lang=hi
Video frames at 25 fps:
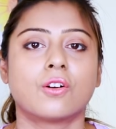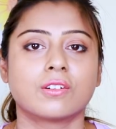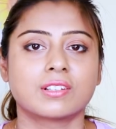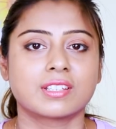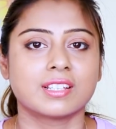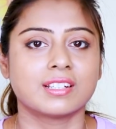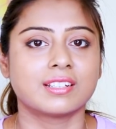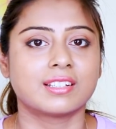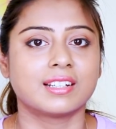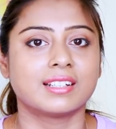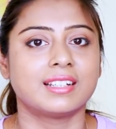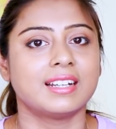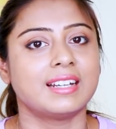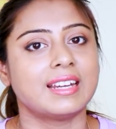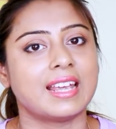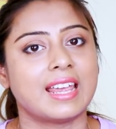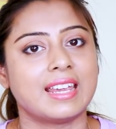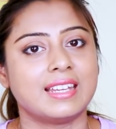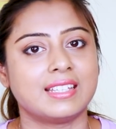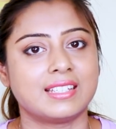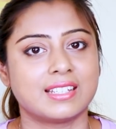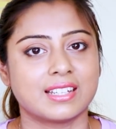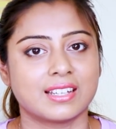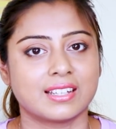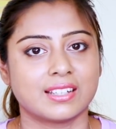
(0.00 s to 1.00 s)
कॉन्सेंट्रेटेड
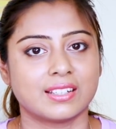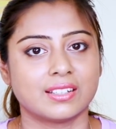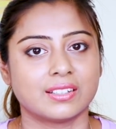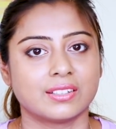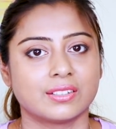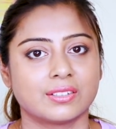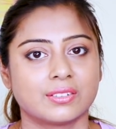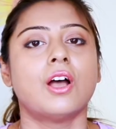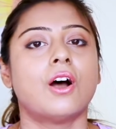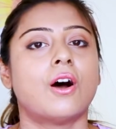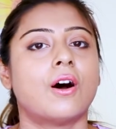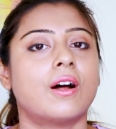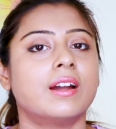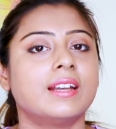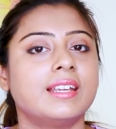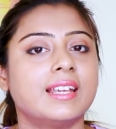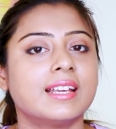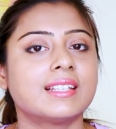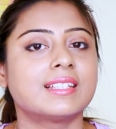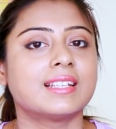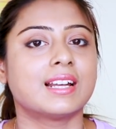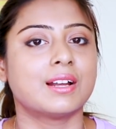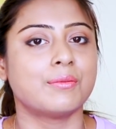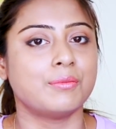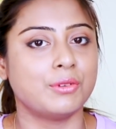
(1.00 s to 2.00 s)
एच है और
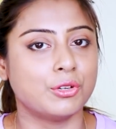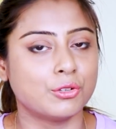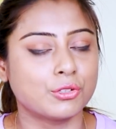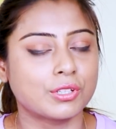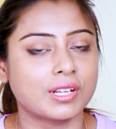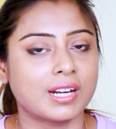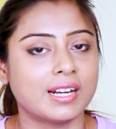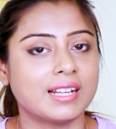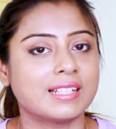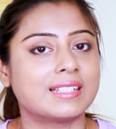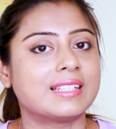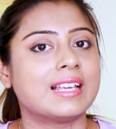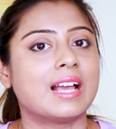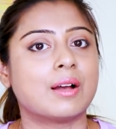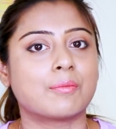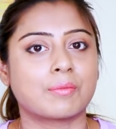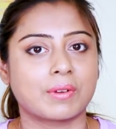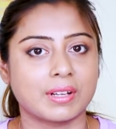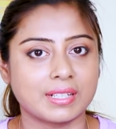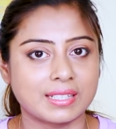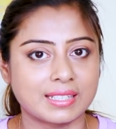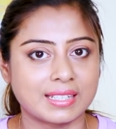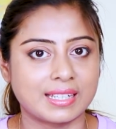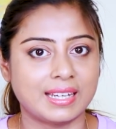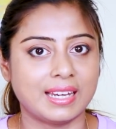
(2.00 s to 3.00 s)
ये सिरम यूज़ करने से
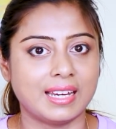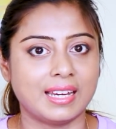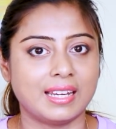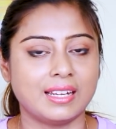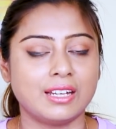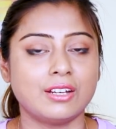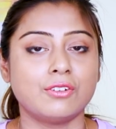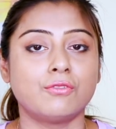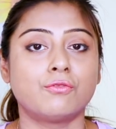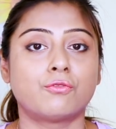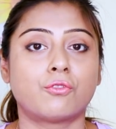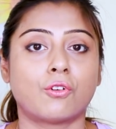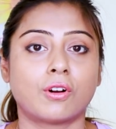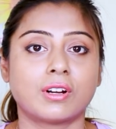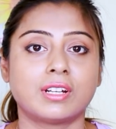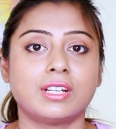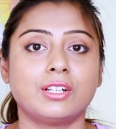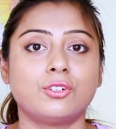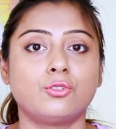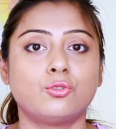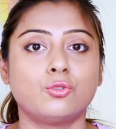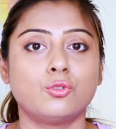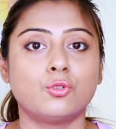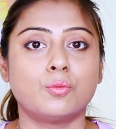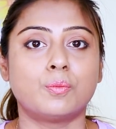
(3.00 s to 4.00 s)
आपका स्किन
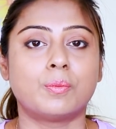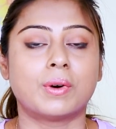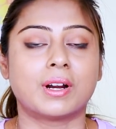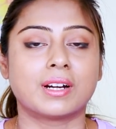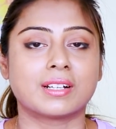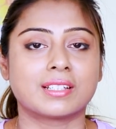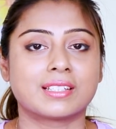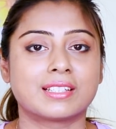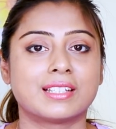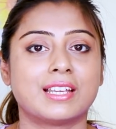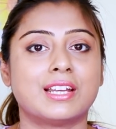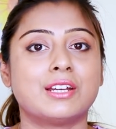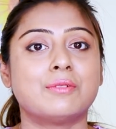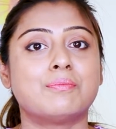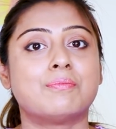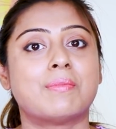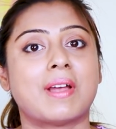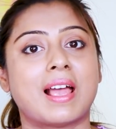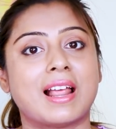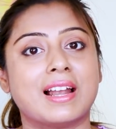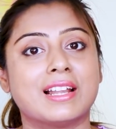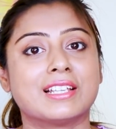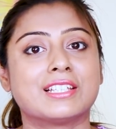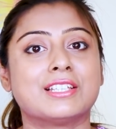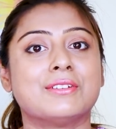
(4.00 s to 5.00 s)
42 परसेंट
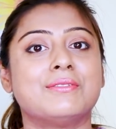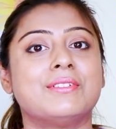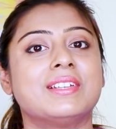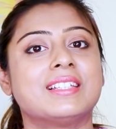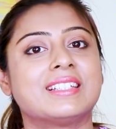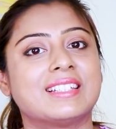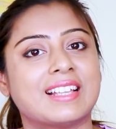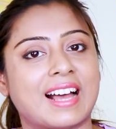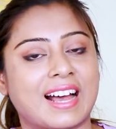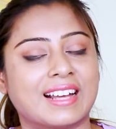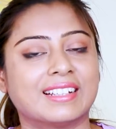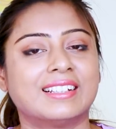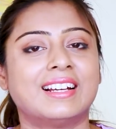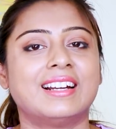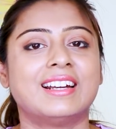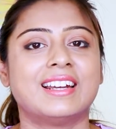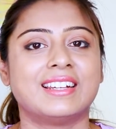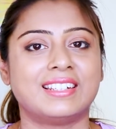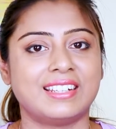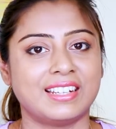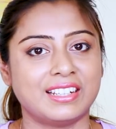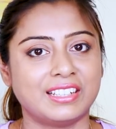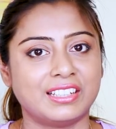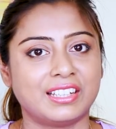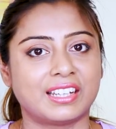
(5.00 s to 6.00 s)
पहले से भी ज़्यादा
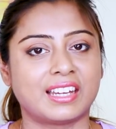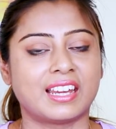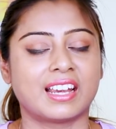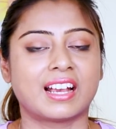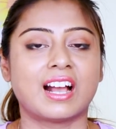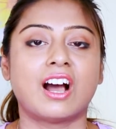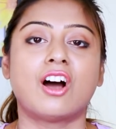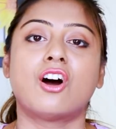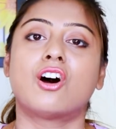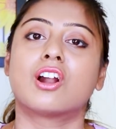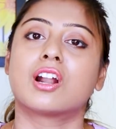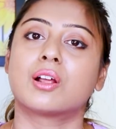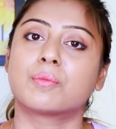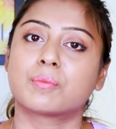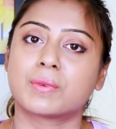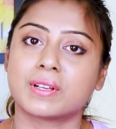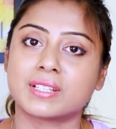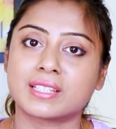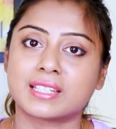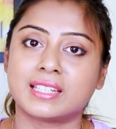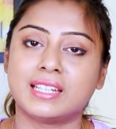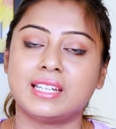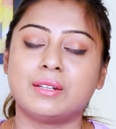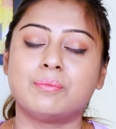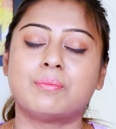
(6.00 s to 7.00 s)
रेडियंट दिखेगा और आपका
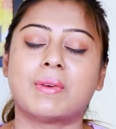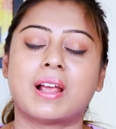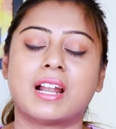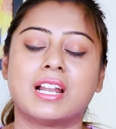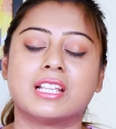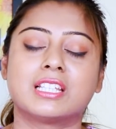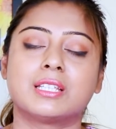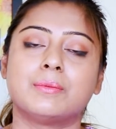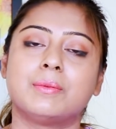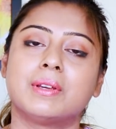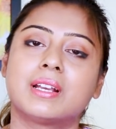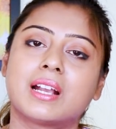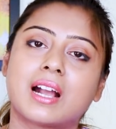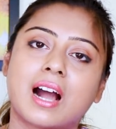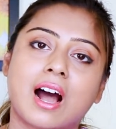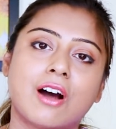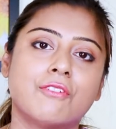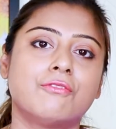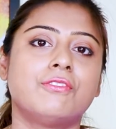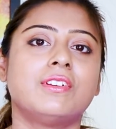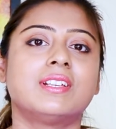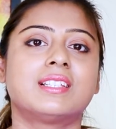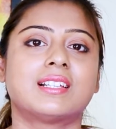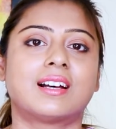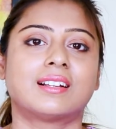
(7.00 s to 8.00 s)
स्किन पहले से भी
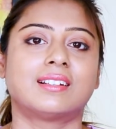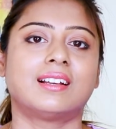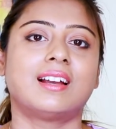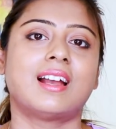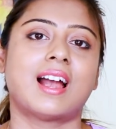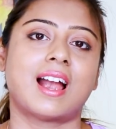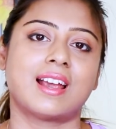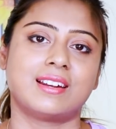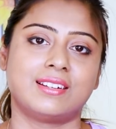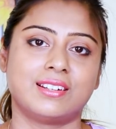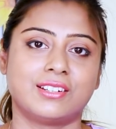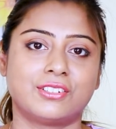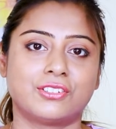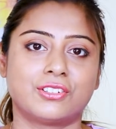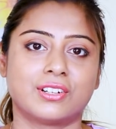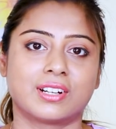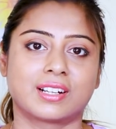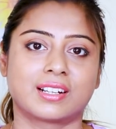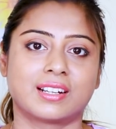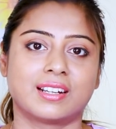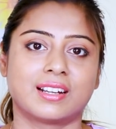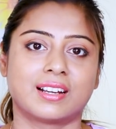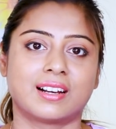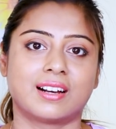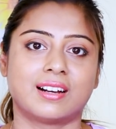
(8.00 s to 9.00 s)
काफ़ी ज़्यादा हाइड्रेट
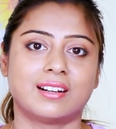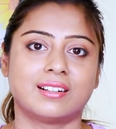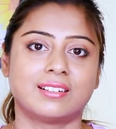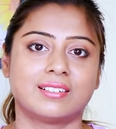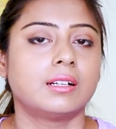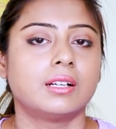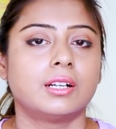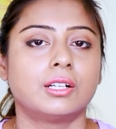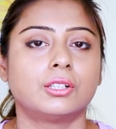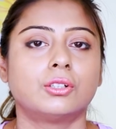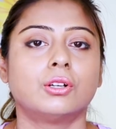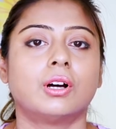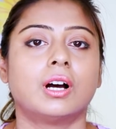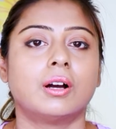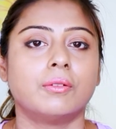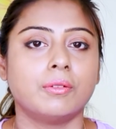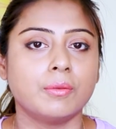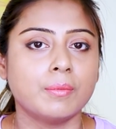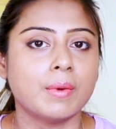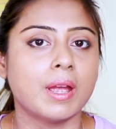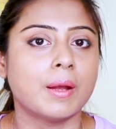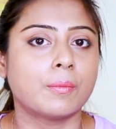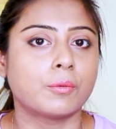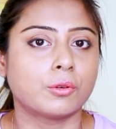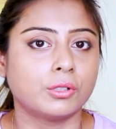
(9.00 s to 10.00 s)
करते हैं तो अभी
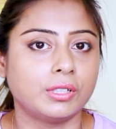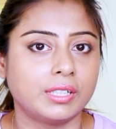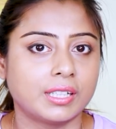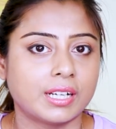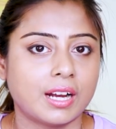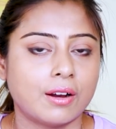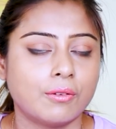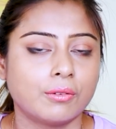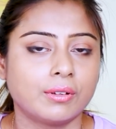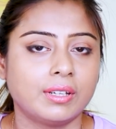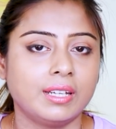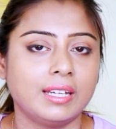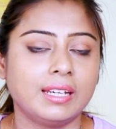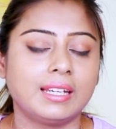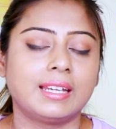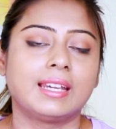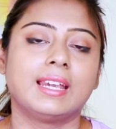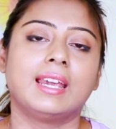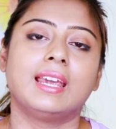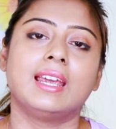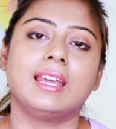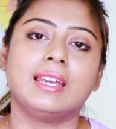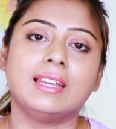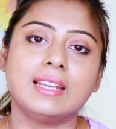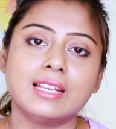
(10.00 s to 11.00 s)
मैं आपको दिखाऊंगी
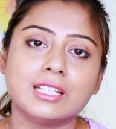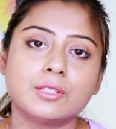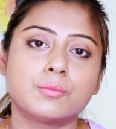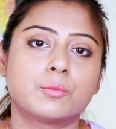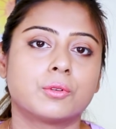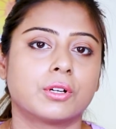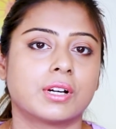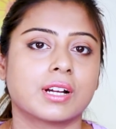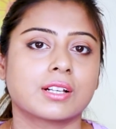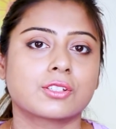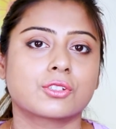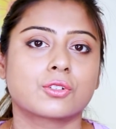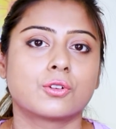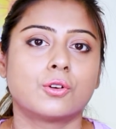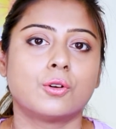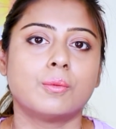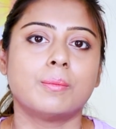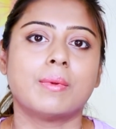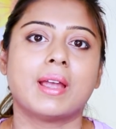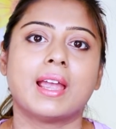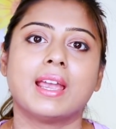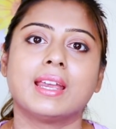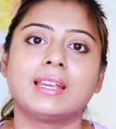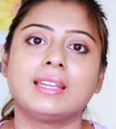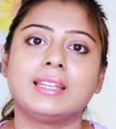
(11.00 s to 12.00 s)
कि इस प्रोडक्ट को
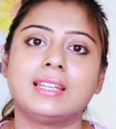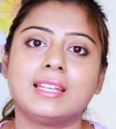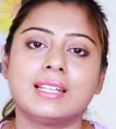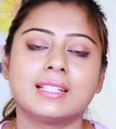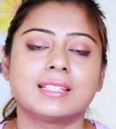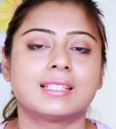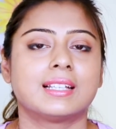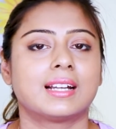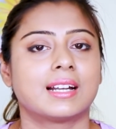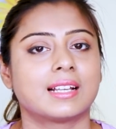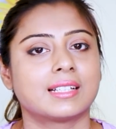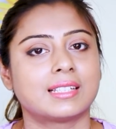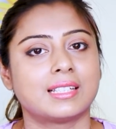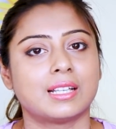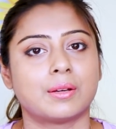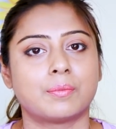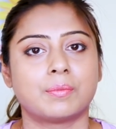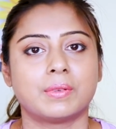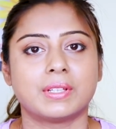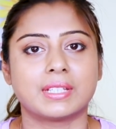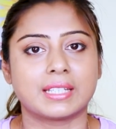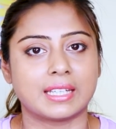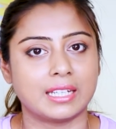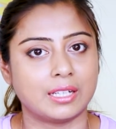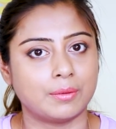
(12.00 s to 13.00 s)
मैं किस तरह से
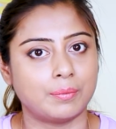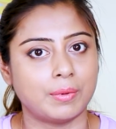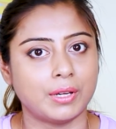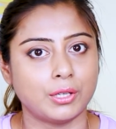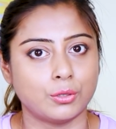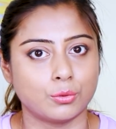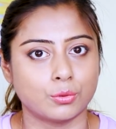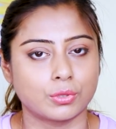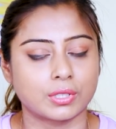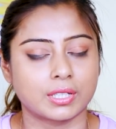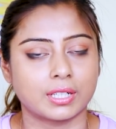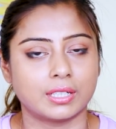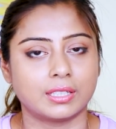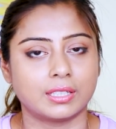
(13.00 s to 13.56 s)
अपने स्किन पे यूज़